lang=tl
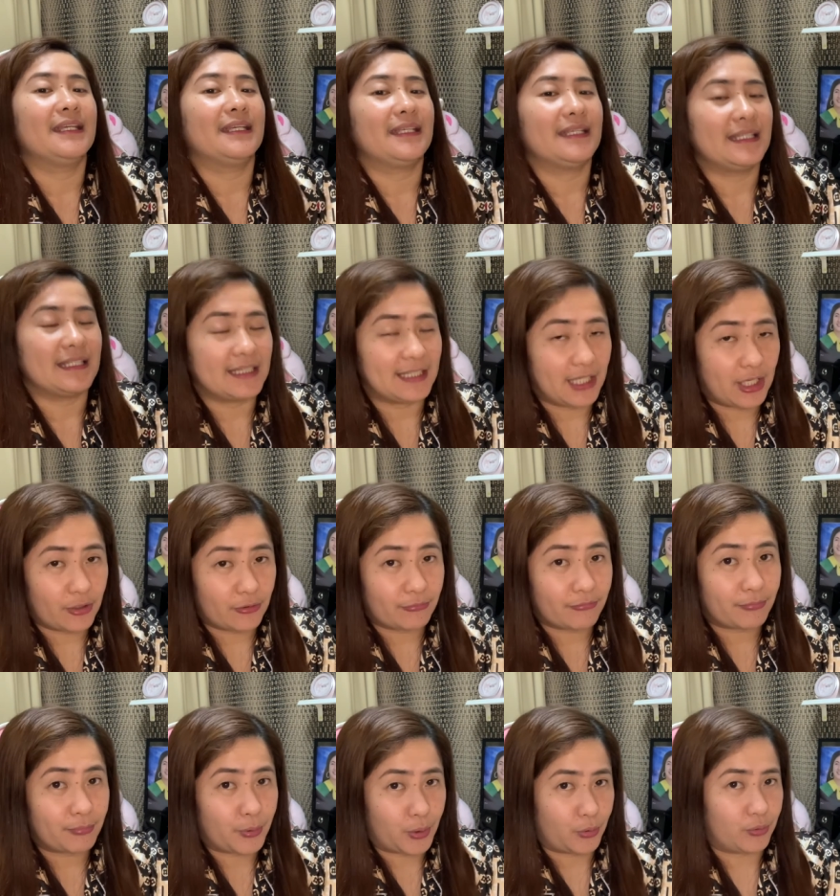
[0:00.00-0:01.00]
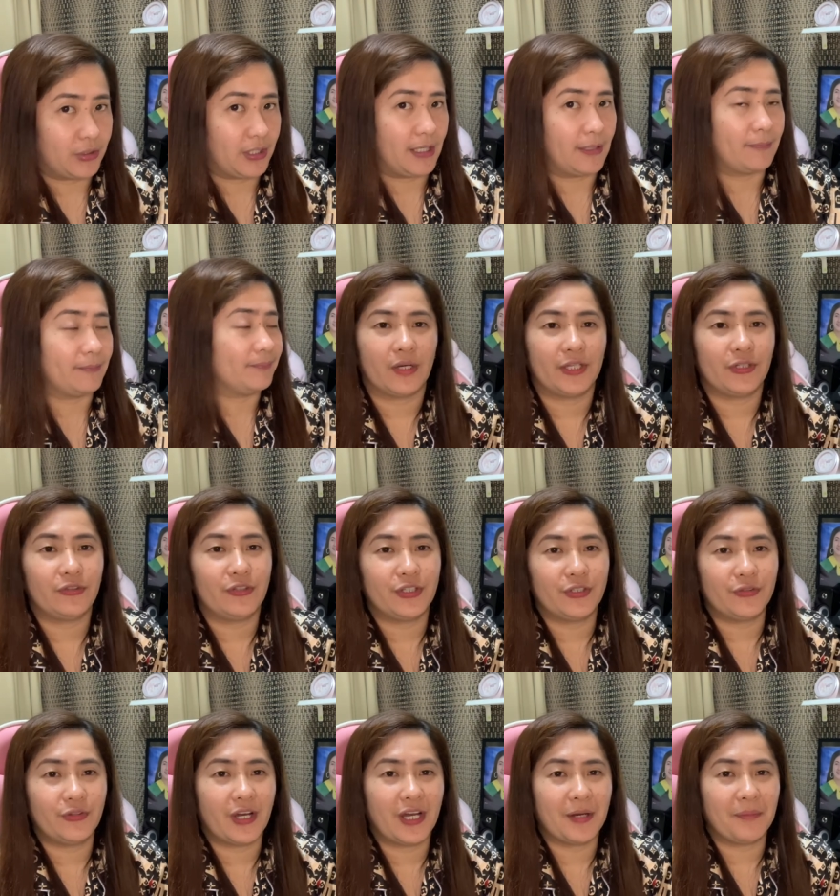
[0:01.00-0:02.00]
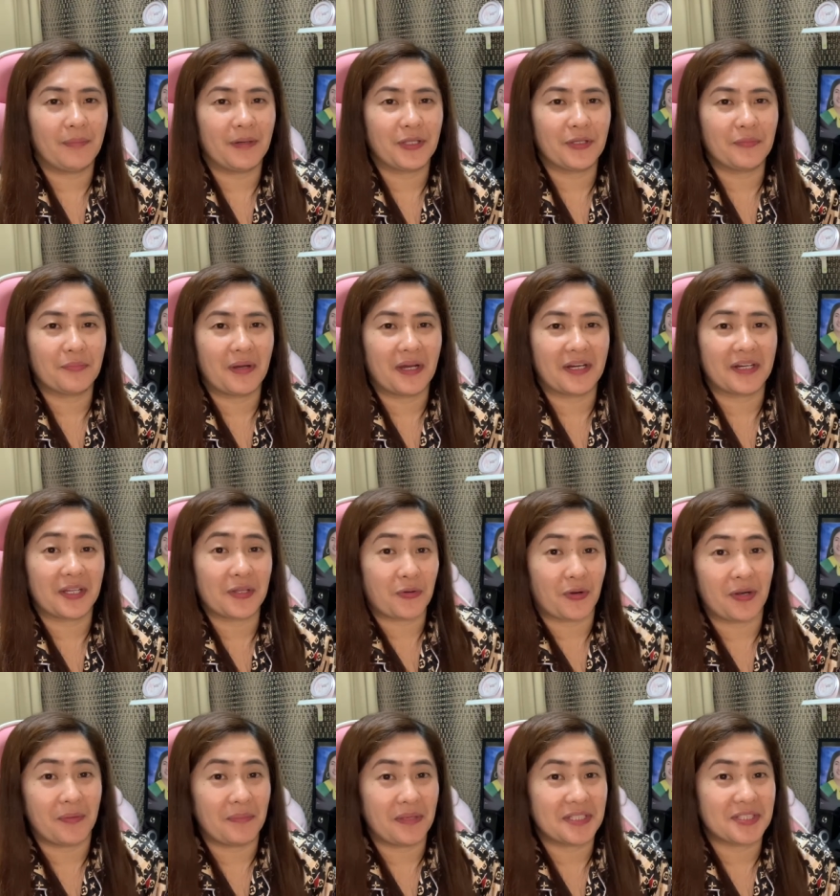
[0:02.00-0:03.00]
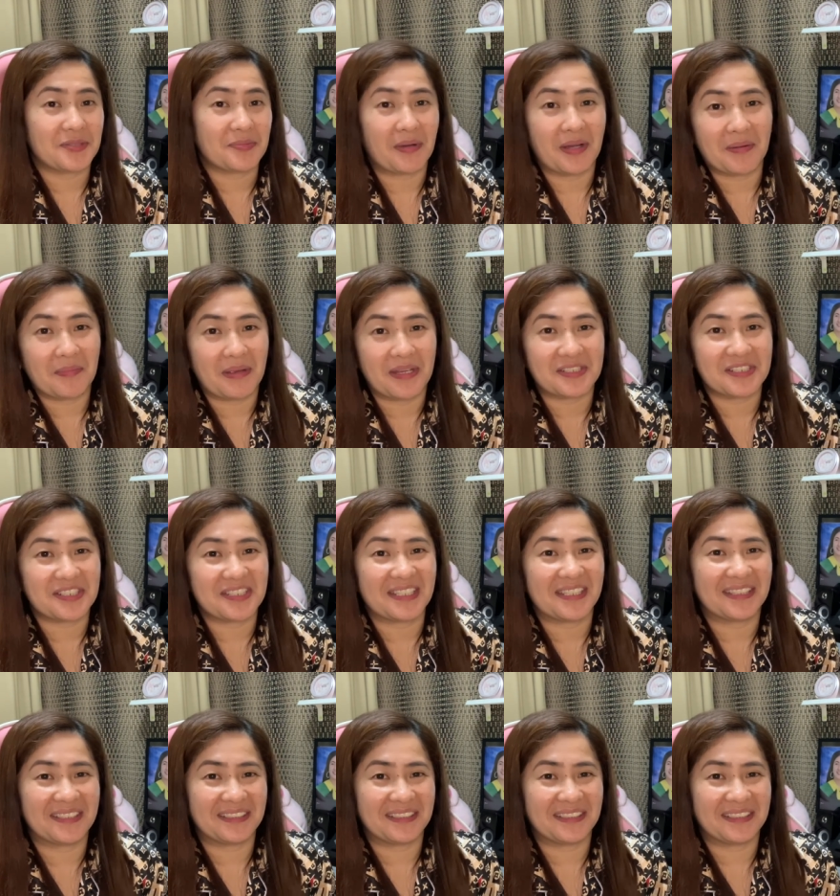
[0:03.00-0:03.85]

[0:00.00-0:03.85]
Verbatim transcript: ETF program. Ano-ano nga ba yung mga requirements, mga beshi?